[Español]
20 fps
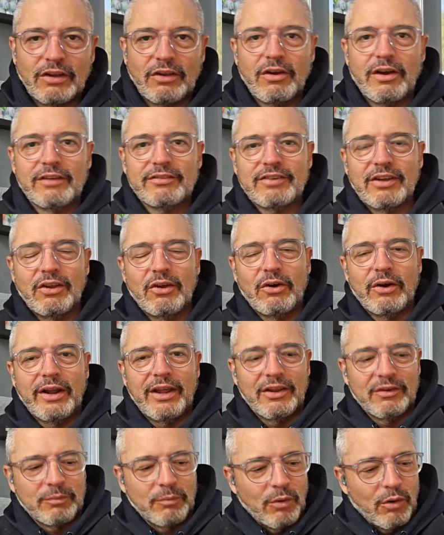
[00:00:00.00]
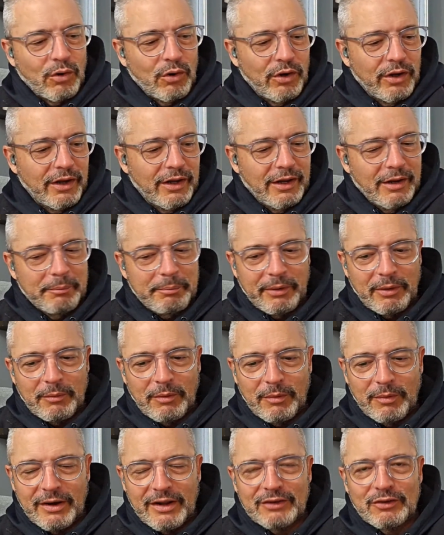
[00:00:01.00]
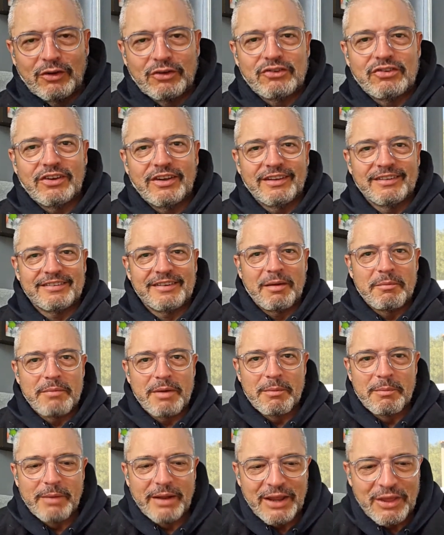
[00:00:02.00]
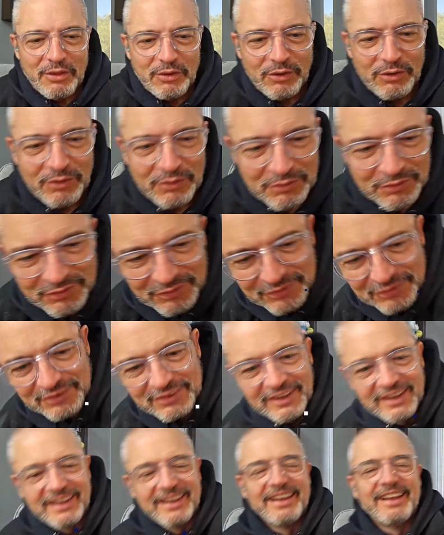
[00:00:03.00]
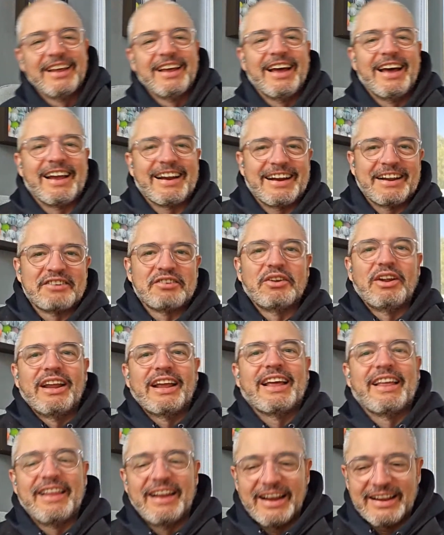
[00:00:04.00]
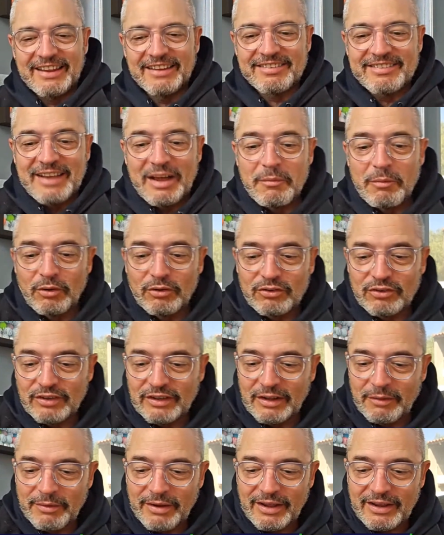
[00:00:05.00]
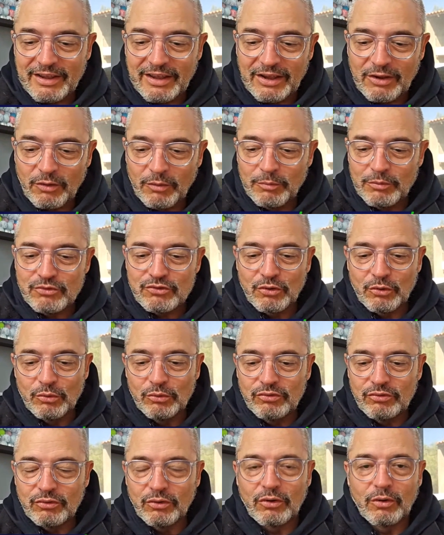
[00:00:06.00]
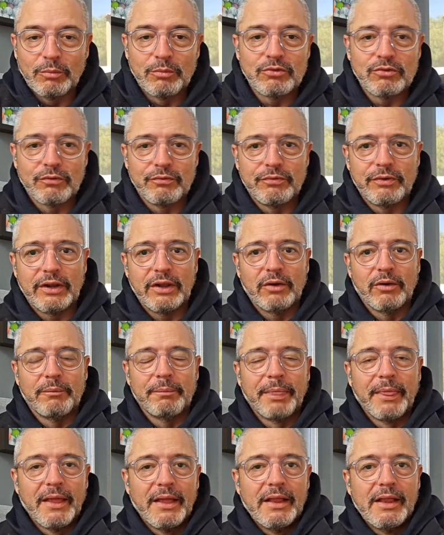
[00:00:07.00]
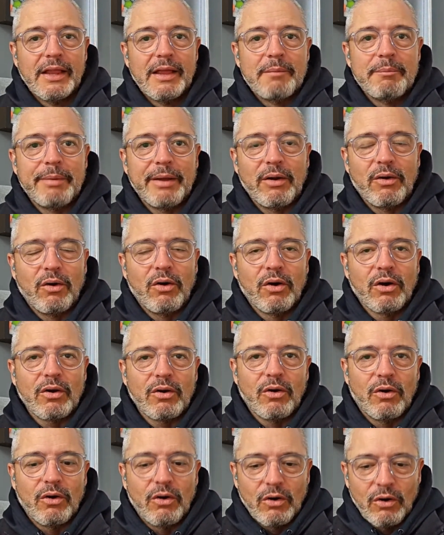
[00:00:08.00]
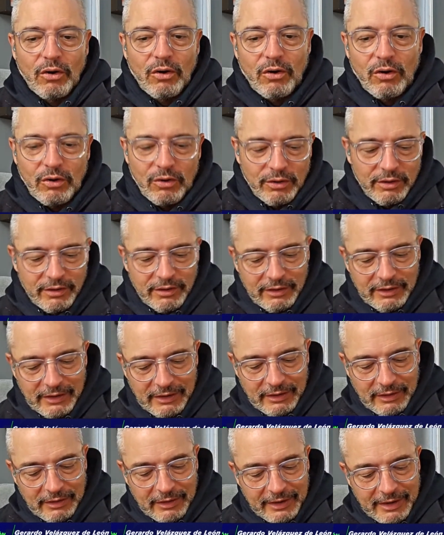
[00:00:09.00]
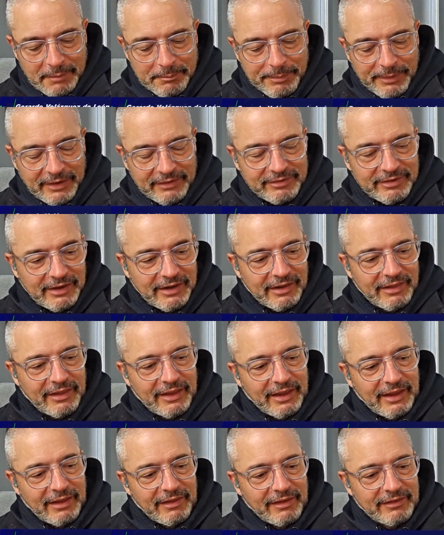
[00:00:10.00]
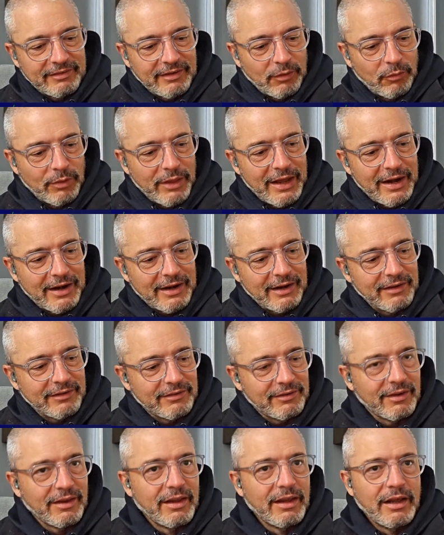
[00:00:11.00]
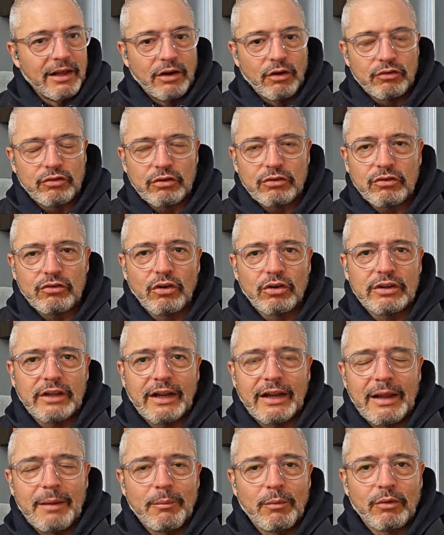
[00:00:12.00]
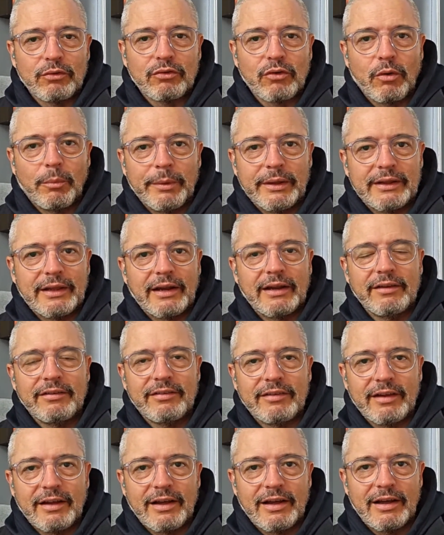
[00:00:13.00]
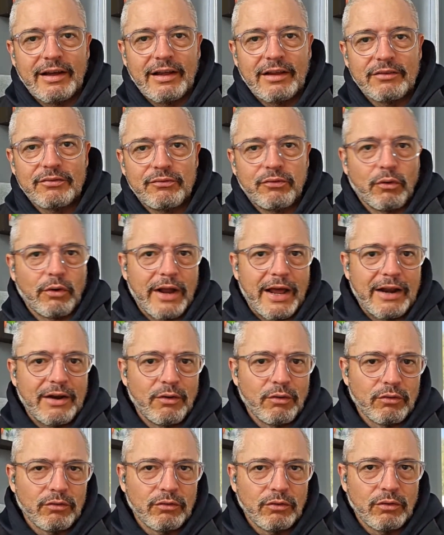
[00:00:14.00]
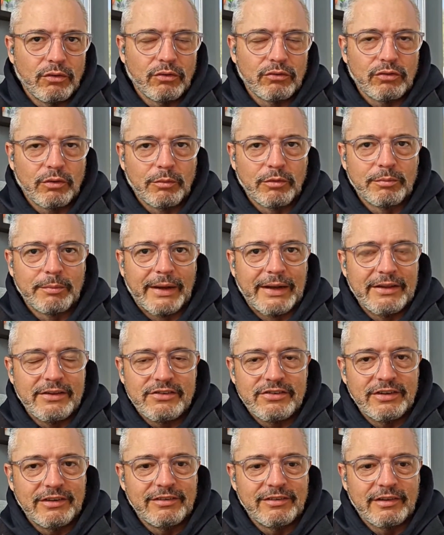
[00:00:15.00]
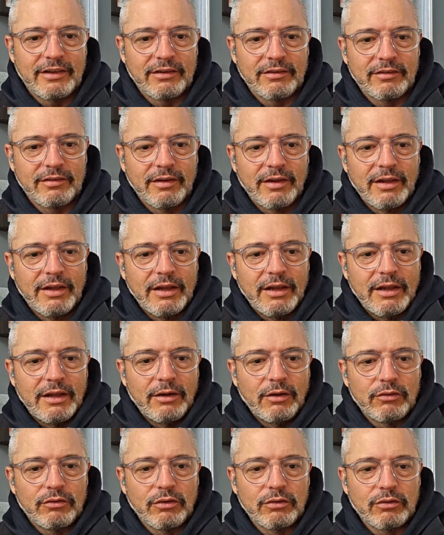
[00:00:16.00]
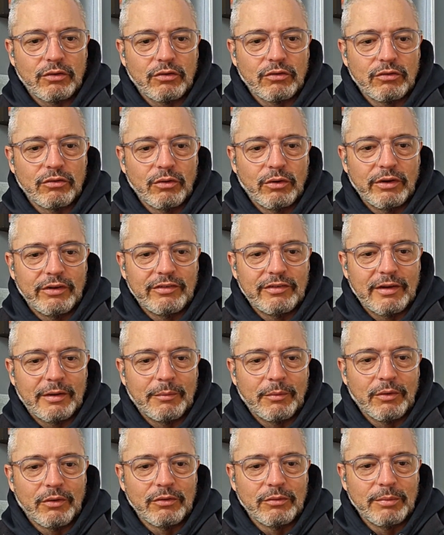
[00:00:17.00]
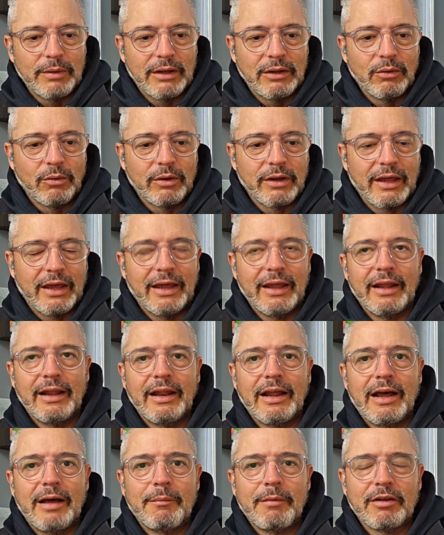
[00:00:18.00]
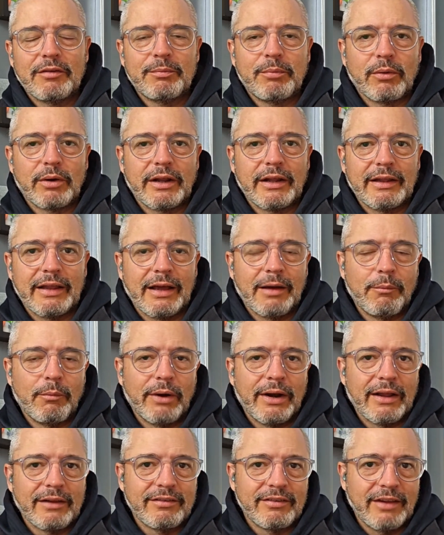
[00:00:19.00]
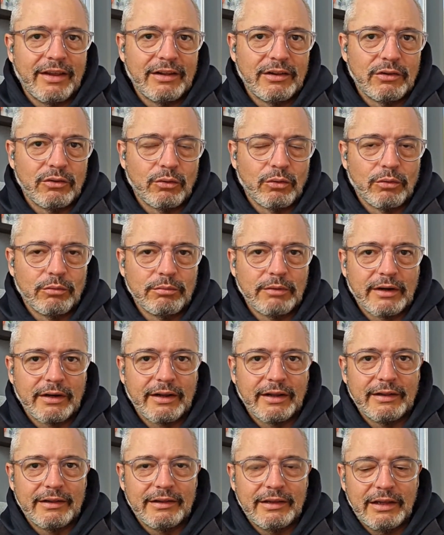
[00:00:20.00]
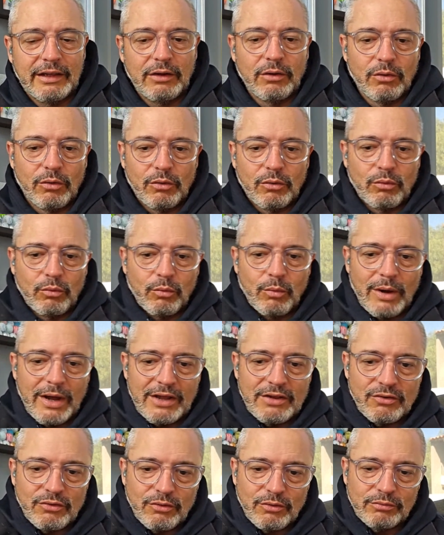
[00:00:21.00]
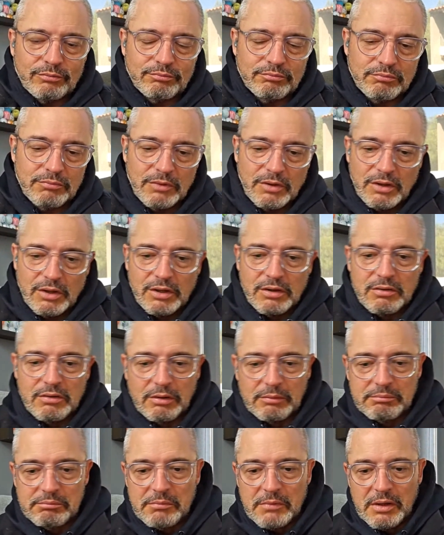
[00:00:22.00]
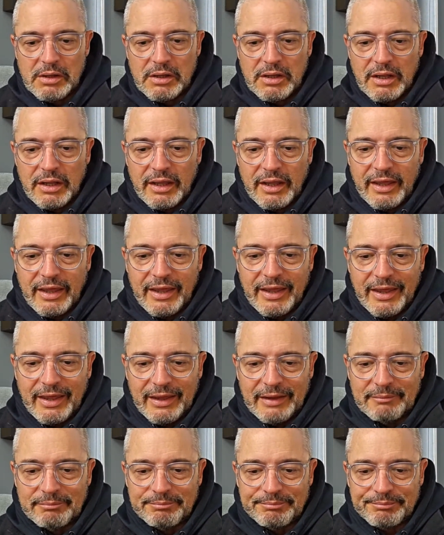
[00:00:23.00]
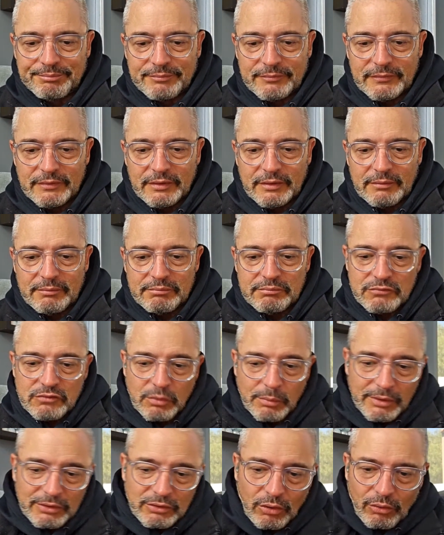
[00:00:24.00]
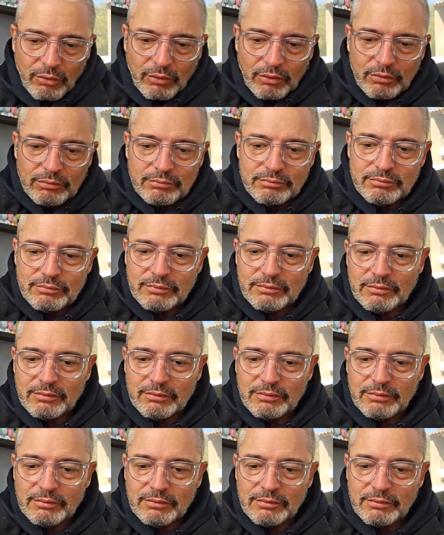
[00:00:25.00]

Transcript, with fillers: Señoras y señores, muy, pero muy buenas noches. Sean bienvenidos a Reacción en Cadena. Aquí estamos, la verdad que con mucho gusto, con mucho frío, pero con el gran placer de, saludarles. Nosotros no tenemos comentaristas foráneos, ¿no? No somos malinchistas. Nosotros no estamos viendo que nada más porque tengan buen acento, argentino, uruguayo, ¿no? Eh, sobre todo, ¿no?